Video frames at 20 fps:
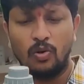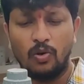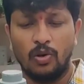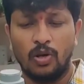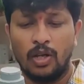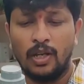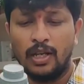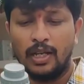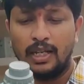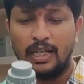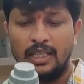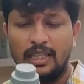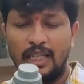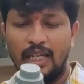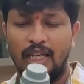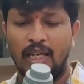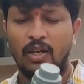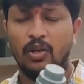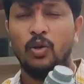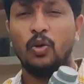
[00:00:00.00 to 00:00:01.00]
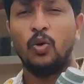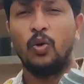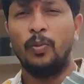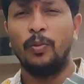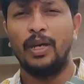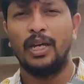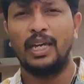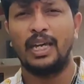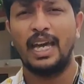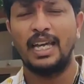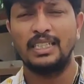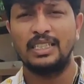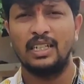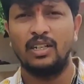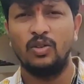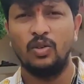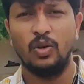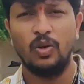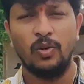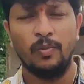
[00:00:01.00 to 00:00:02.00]
సో ఇది హ్యూమిక్
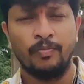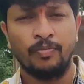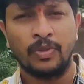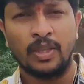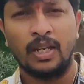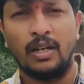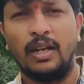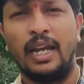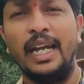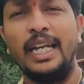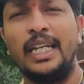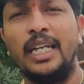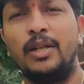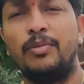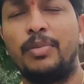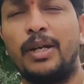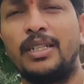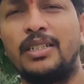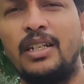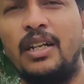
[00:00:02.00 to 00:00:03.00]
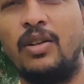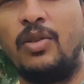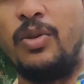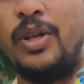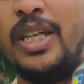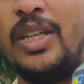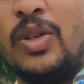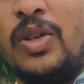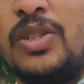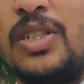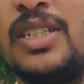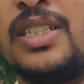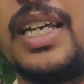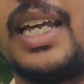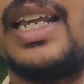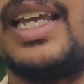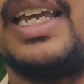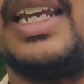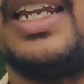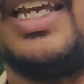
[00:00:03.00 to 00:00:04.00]
యాసిడ్ ఎయిటీన్ పర్సెంట్ ఇది
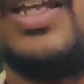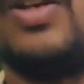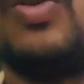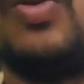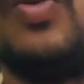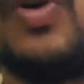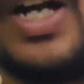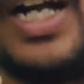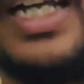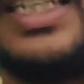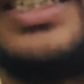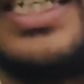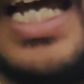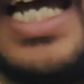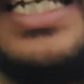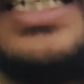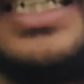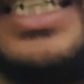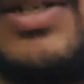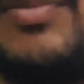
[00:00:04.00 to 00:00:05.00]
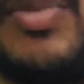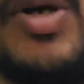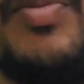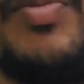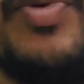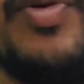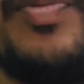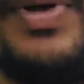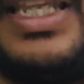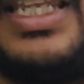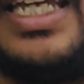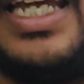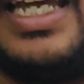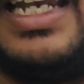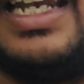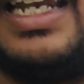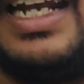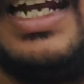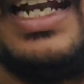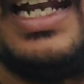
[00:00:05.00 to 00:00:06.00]
వచ్చేసరికి నేను ఒక ఛార్జింగ్ పంపు
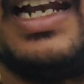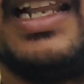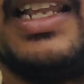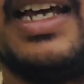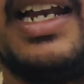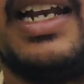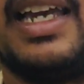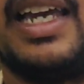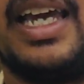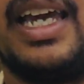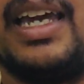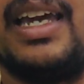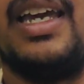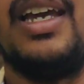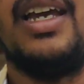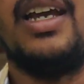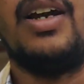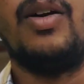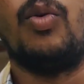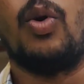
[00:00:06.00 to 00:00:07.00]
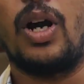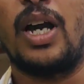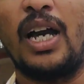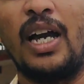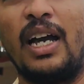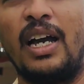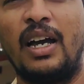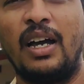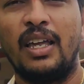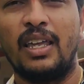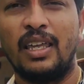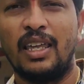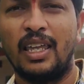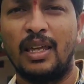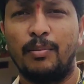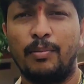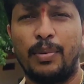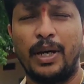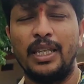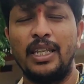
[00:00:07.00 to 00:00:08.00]
పదిహేను లీటర్ల దానికి ఒక
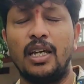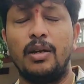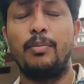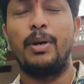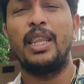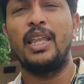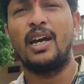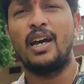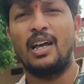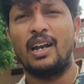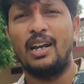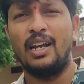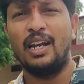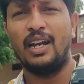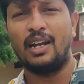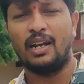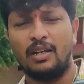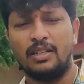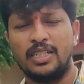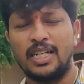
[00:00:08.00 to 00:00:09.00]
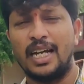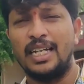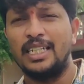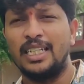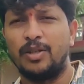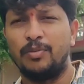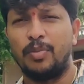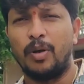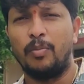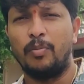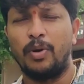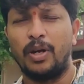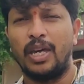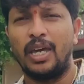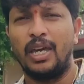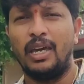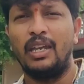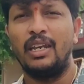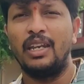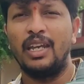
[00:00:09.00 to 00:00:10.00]
పది పదహారు లీటర్ల ఛార్జింగ్
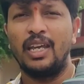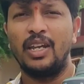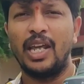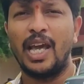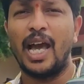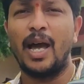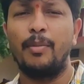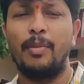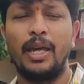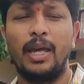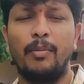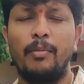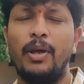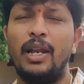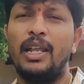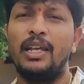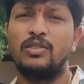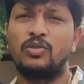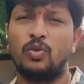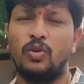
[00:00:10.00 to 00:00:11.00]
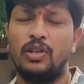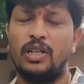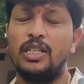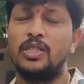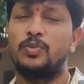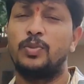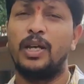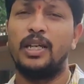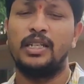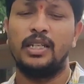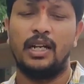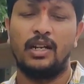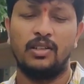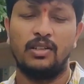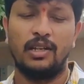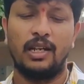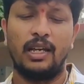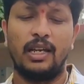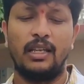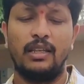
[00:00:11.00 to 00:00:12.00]
పంప్కి నేను యాభై ఎంఎల్ వేసుకొని స్ప్రే
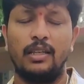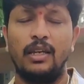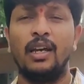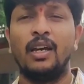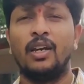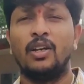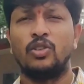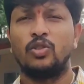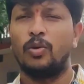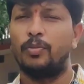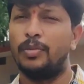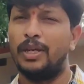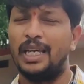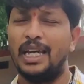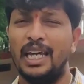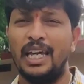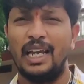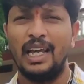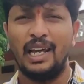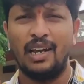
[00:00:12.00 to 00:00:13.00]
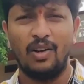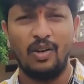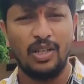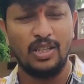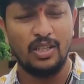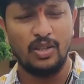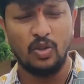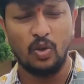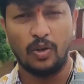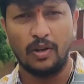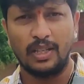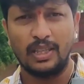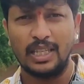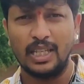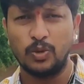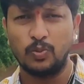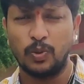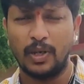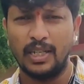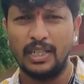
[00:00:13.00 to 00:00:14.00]
చేయడం జరిగింది సో మీ ఏరియాలో ఇది
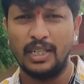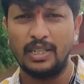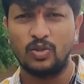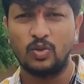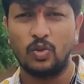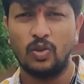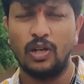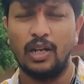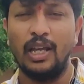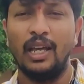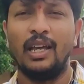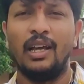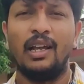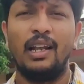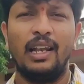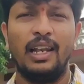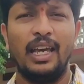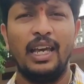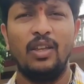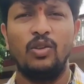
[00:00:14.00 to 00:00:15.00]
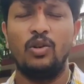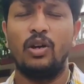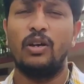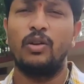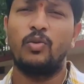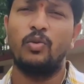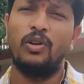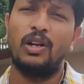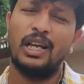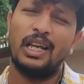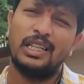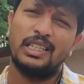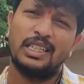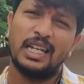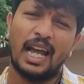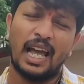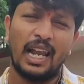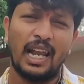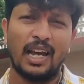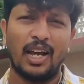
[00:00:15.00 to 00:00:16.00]
దొరికితే స్ప్రే చేసుకోండి లేదు అనుకుంటే
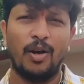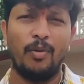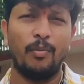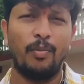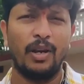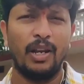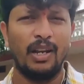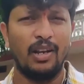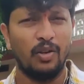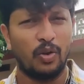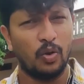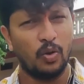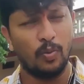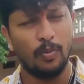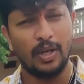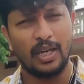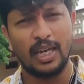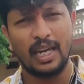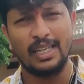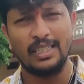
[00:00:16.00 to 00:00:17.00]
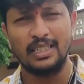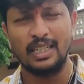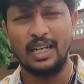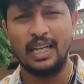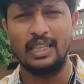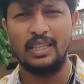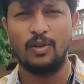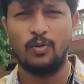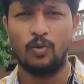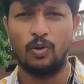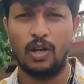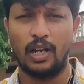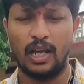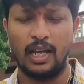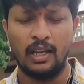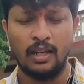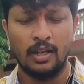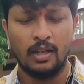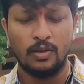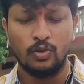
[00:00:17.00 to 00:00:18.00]
చాలా కంపెనీలు హ్యూమిక్ యాసిడ్ అయితే
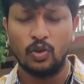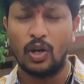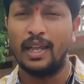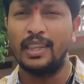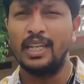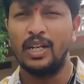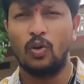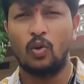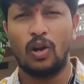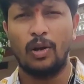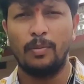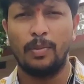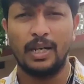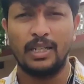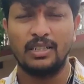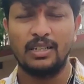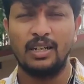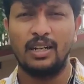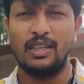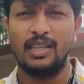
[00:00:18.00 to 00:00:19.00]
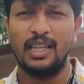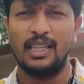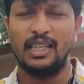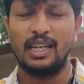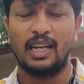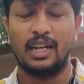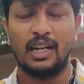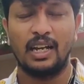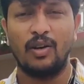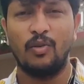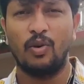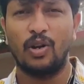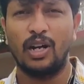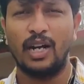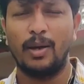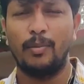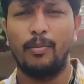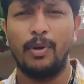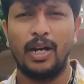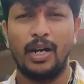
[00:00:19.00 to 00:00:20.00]
ఉంటాయి సో అది ట్వెల్వ్ పర్సెంట్ది అయితే కనుక
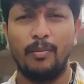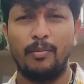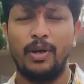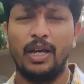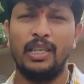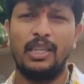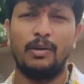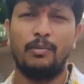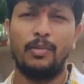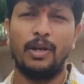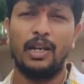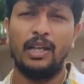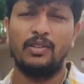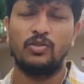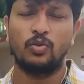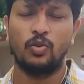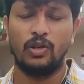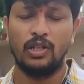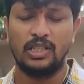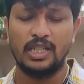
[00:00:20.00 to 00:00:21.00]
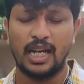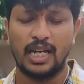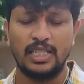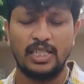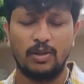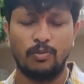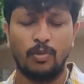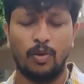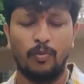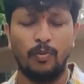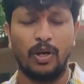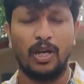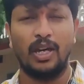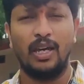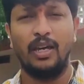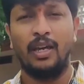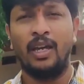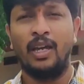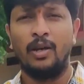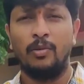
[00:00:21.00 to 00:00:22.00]
ఒక డెబ్బై డెబ్బై ఐదు ఎంఎల్ వేసుకొని ఛార్జింగ్
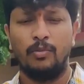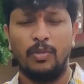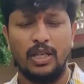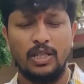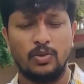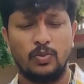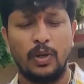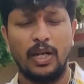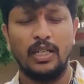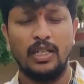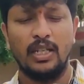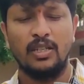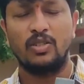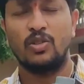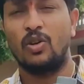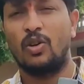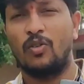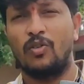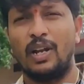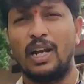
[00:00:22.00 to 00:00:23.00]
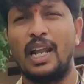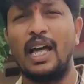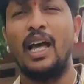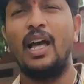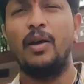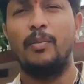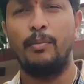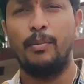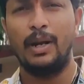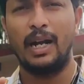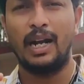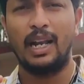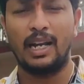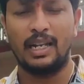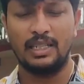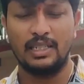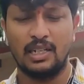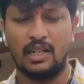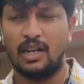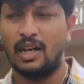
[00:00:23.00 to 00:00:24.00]
పంప్కి మీరు స్ప్రే చేసుకోవడం వల్ల
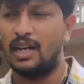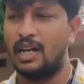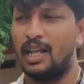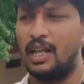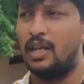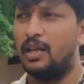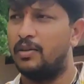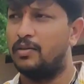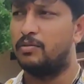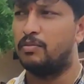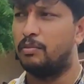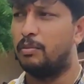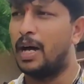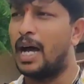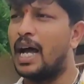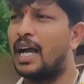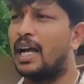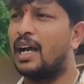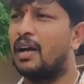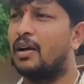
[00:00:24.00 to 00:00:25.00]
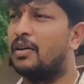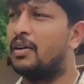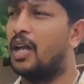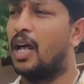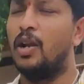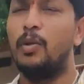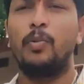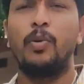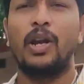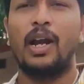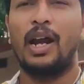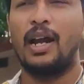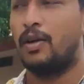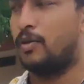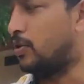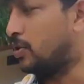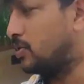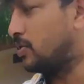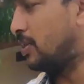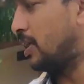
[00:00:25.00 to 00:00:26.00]
బెటర్ రిజల్ట్ అంటే బాగా నలుపు
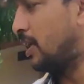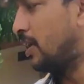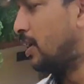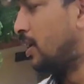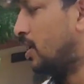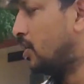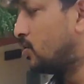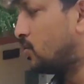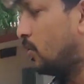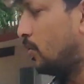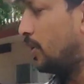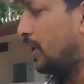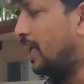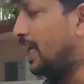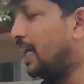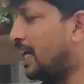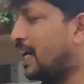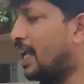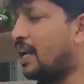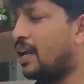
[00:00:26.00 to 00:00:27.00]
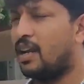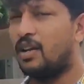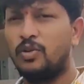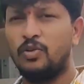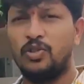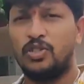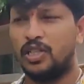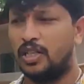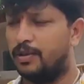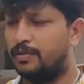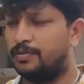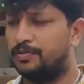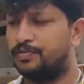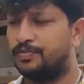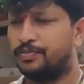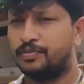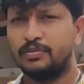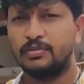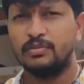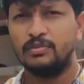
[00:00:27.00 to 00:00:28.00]
రావడం వస్తుంది సో ఈ కలర్ నుంచి
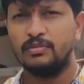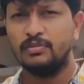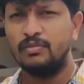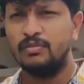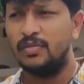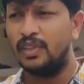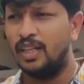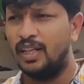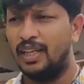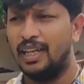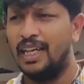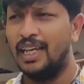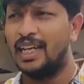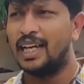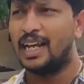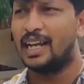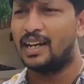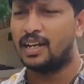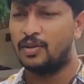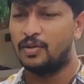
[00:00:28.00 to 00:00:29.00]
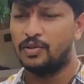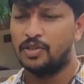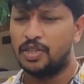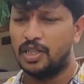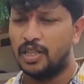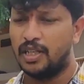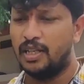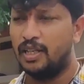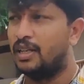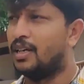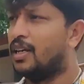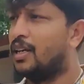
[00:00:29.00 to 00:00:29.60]
ఈ కలర్ నుంచి